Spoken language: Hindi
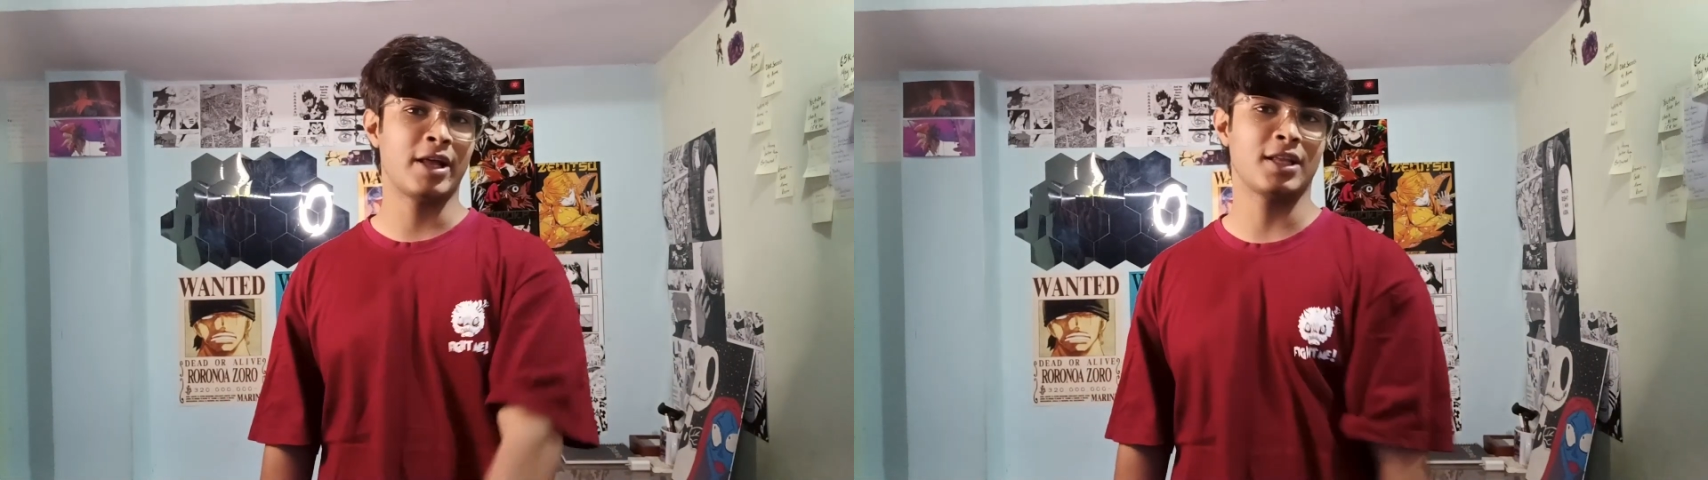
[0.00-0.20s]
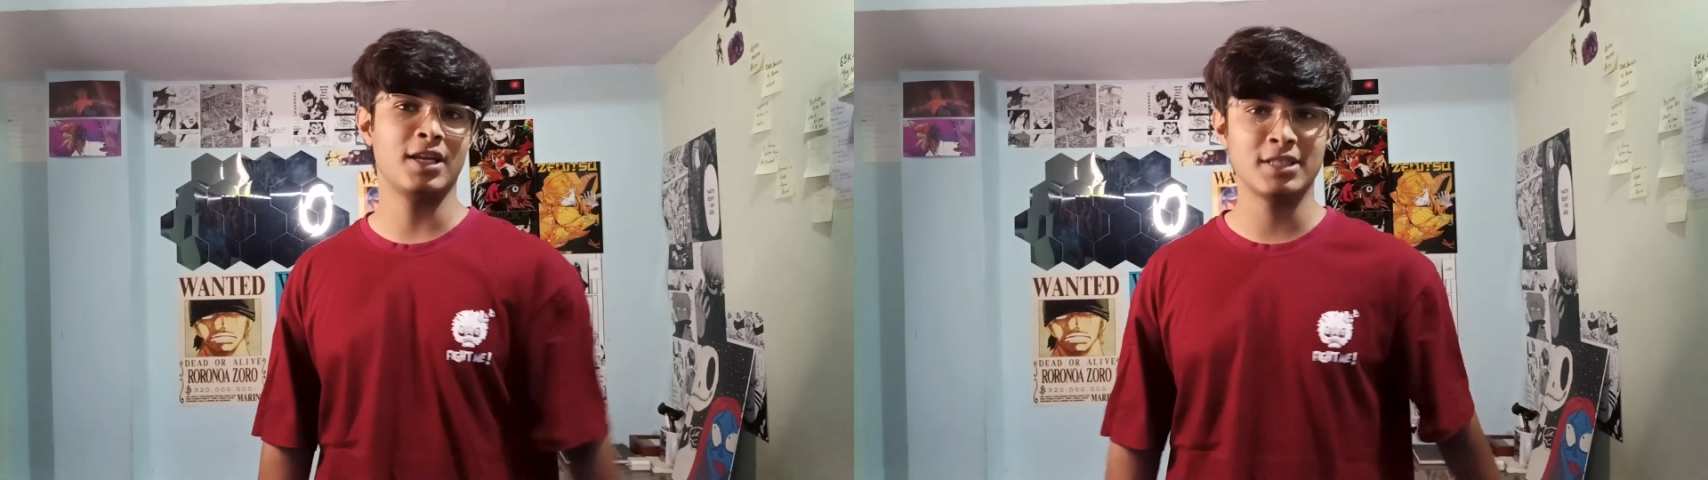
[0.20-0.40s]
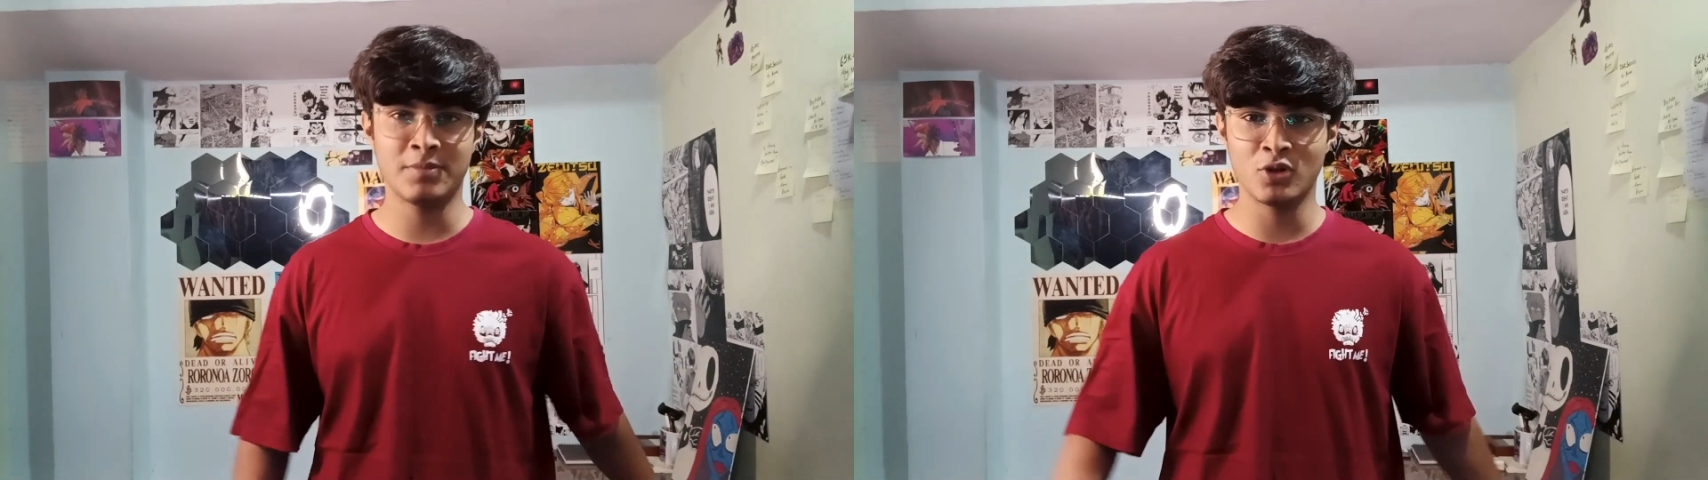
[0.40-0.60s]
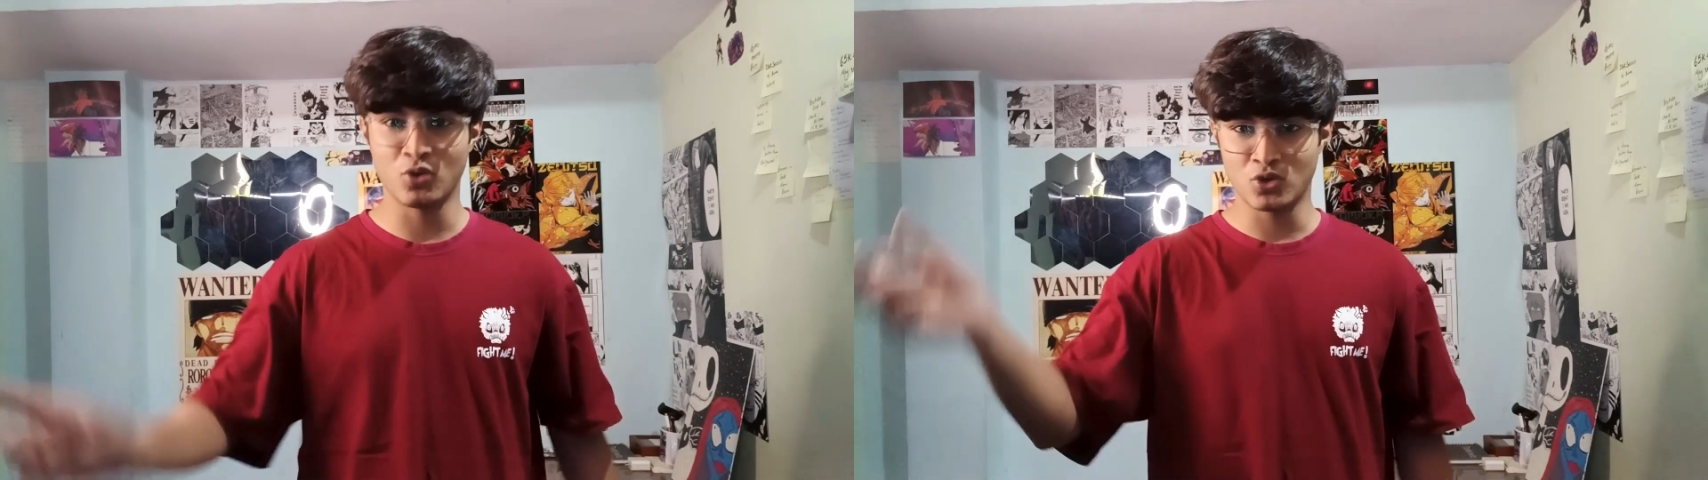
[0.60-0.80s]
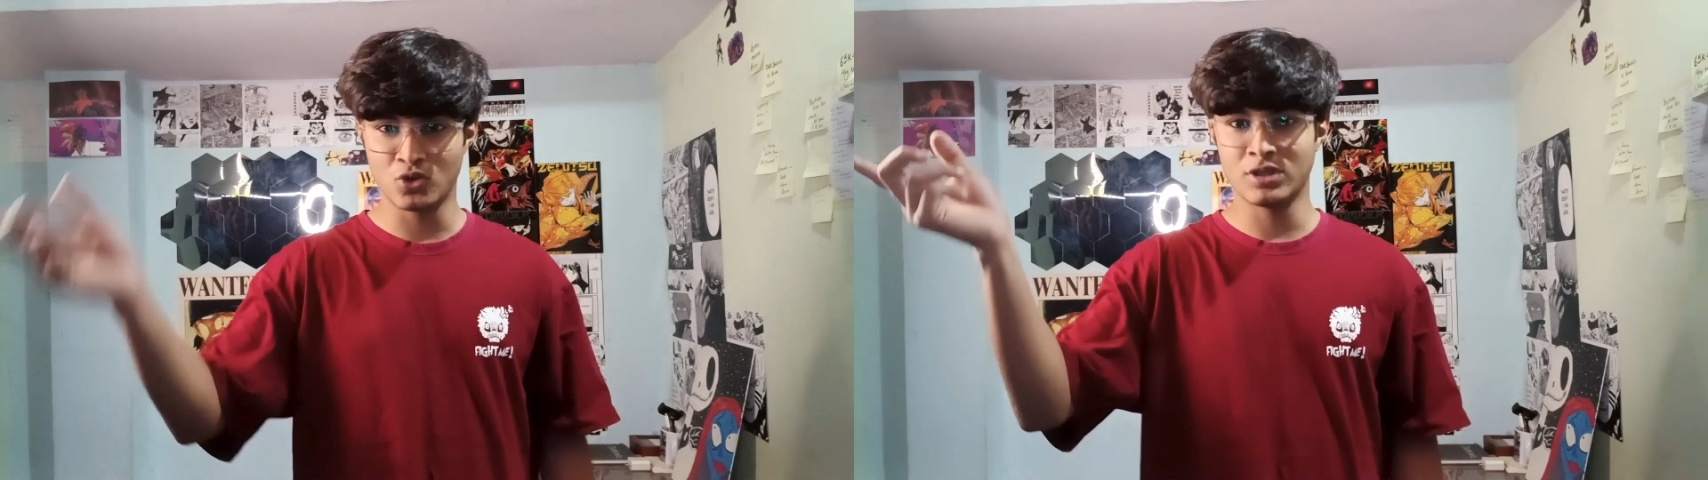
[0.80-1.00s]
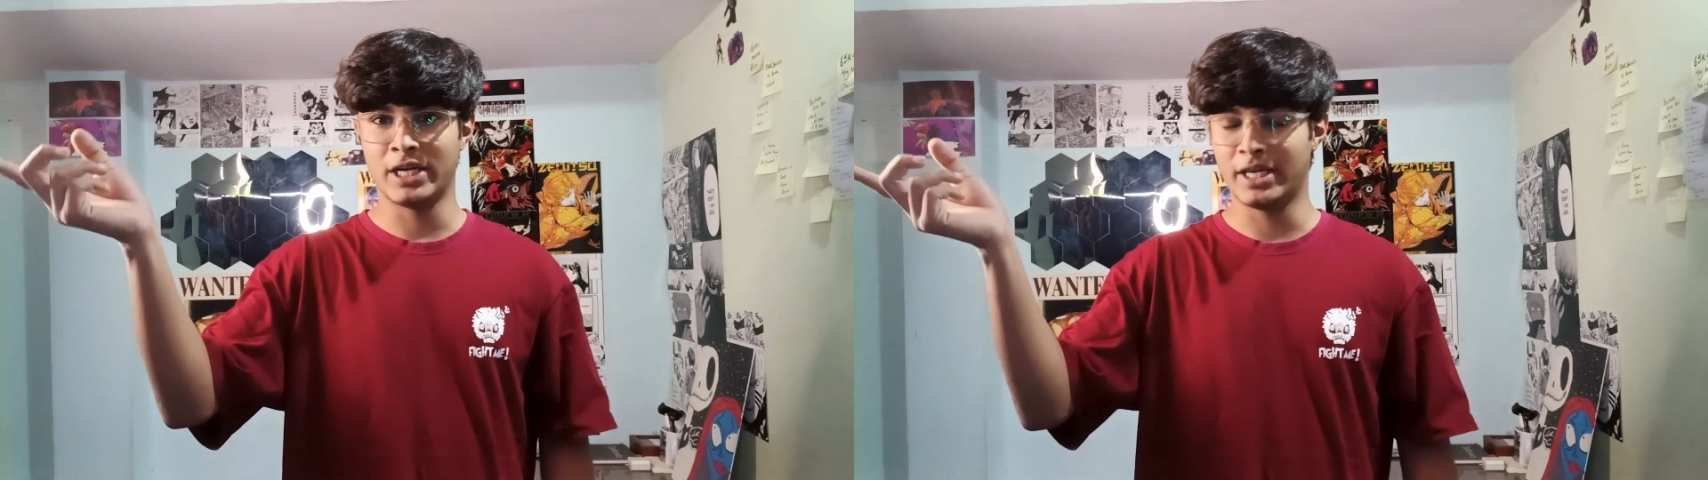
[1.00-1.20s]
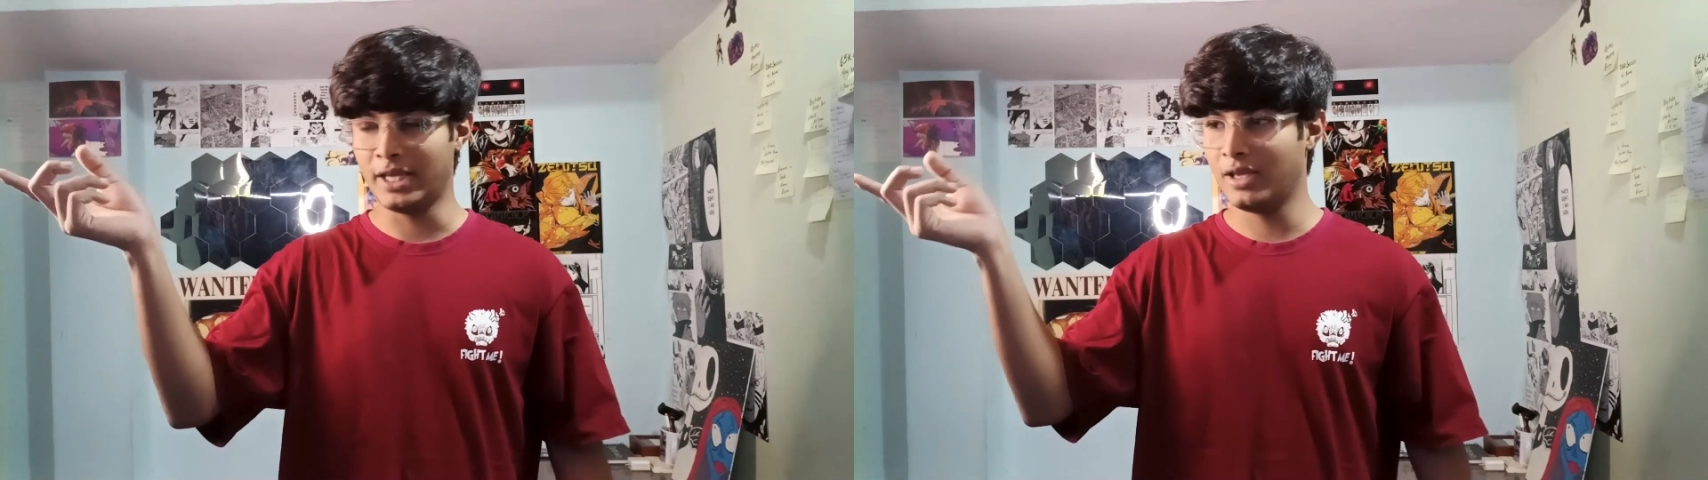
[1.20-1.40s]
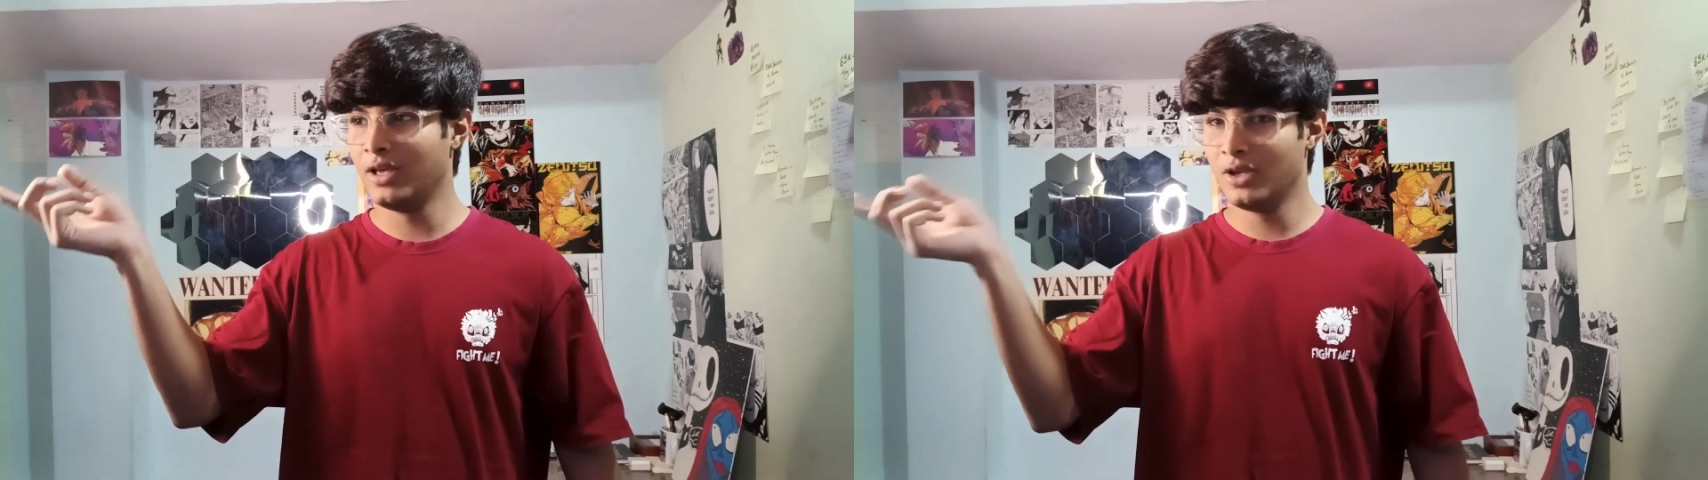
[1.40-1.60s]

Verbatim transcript: बात करनी चाहिए अपने दोस्तों से हट के